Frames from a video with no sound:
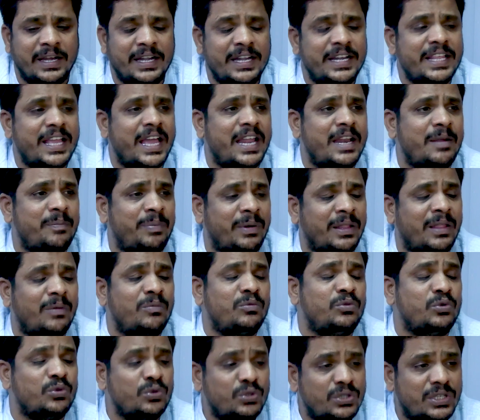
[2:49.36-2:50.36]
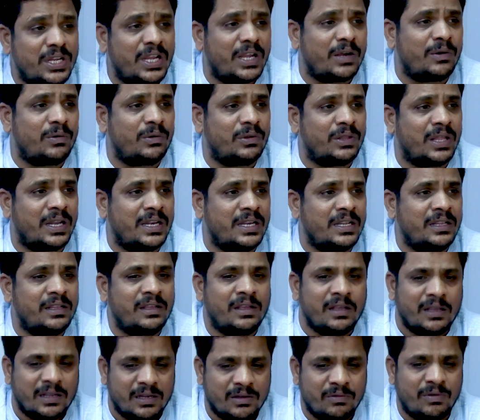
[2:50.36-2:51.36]
ఇండియా అనే పదం యూజ్ చేయకూడదు అనేది
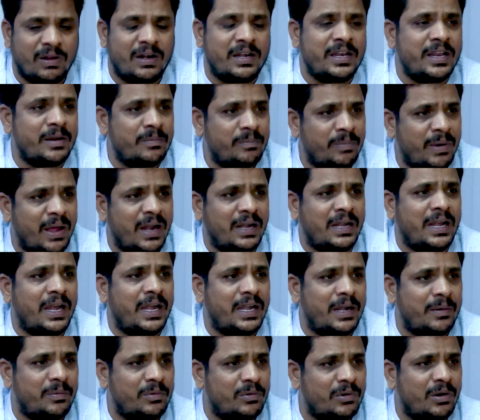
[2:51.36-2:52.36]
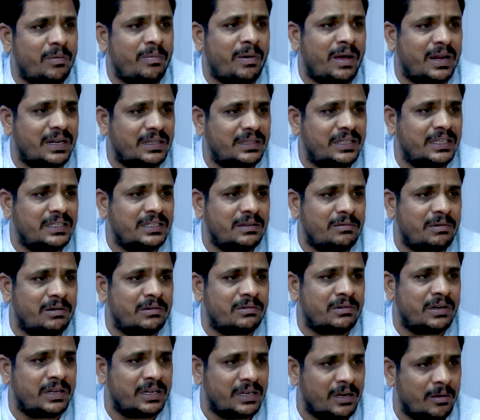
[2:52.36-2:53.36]
ఇవాళ నేను మాట్లాడేటప్పుడు కూడా భారతదేశం
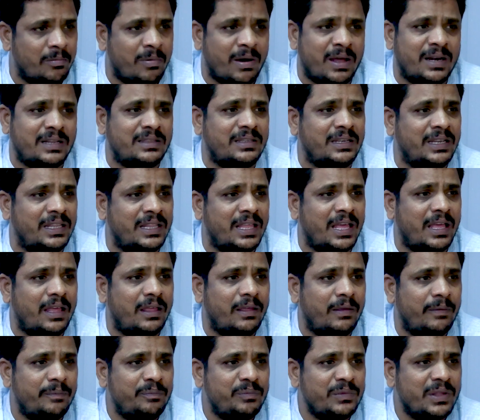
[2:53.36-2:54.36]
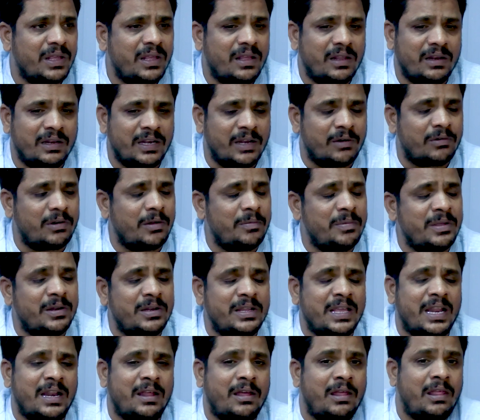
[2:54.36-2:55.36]
అంటున్నాను ఇందులో భారత్ లేదా లేకుంటే
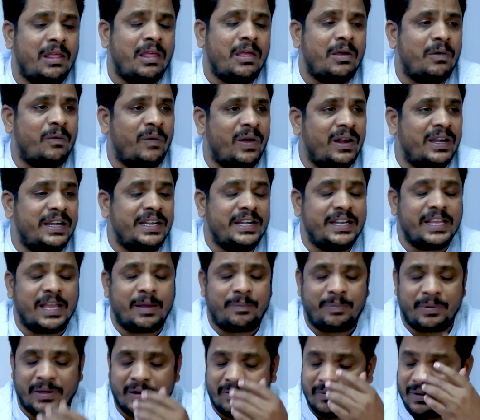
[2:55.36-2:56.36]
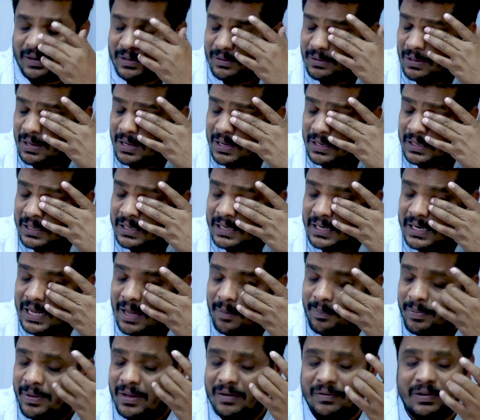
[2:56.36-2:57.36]
మీరు ఇలా వాళ్ళు ఇండియా పేరు పెట్టు
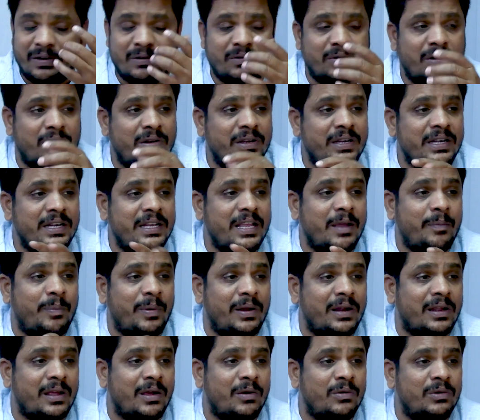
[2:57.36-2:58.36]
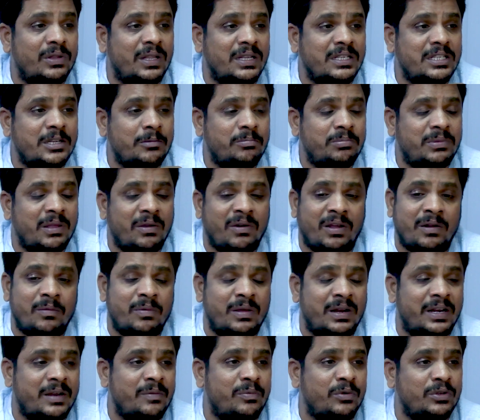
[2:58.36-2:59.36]
ఇండియా పేరు పెట్టుకున్నారు ఇండియా పలకకూడదు అని చెప్తే వాళ్ళు
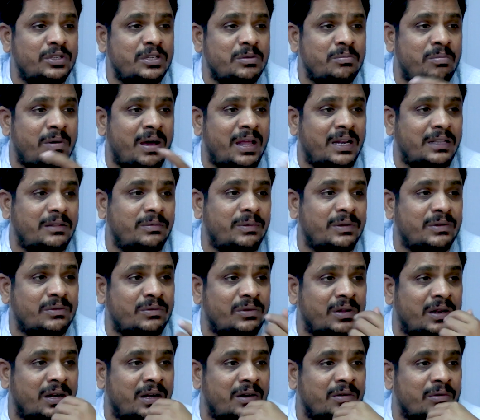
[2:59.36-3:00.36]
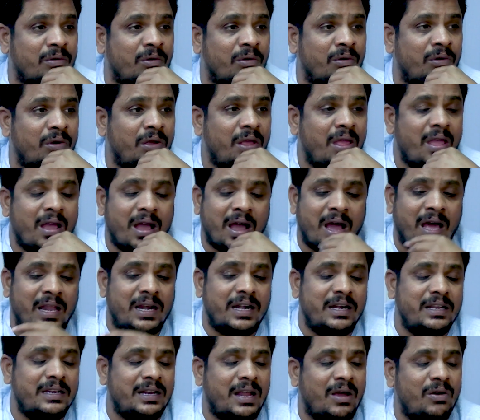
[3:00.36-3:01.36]
రేపు వచ్చి భారత్ పెట్టుకున్నారు అనుకో
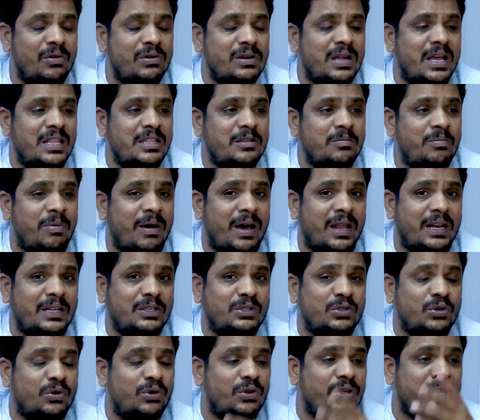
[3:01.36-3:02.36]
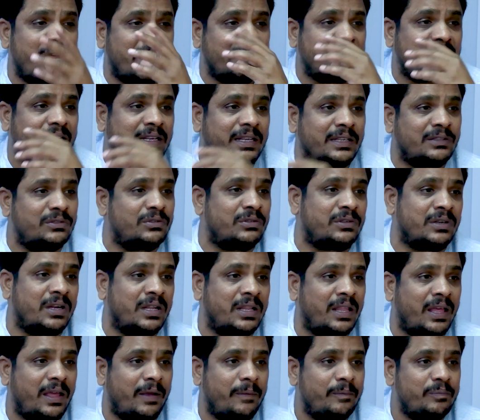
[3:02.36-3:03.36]
ఆల్రెడీ రాహుల్ గాంధీ భారత్ జోడో యాత్ర చేస్తున్నాడు
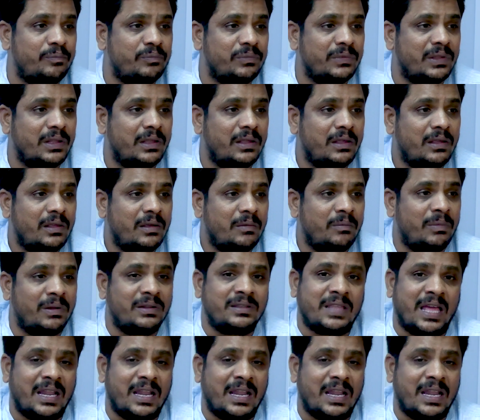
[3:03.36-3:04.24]
కదా మరి